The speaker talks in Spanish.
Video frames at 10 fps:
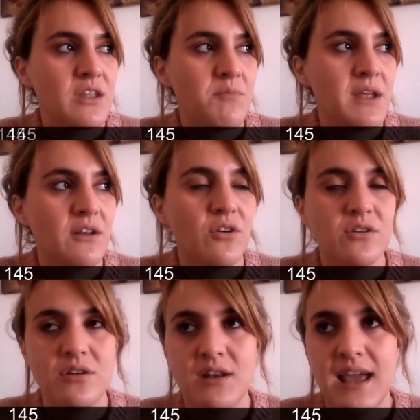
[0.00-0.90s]
también
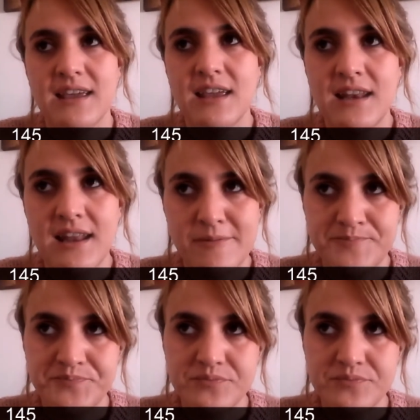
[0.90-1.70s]
con la esquina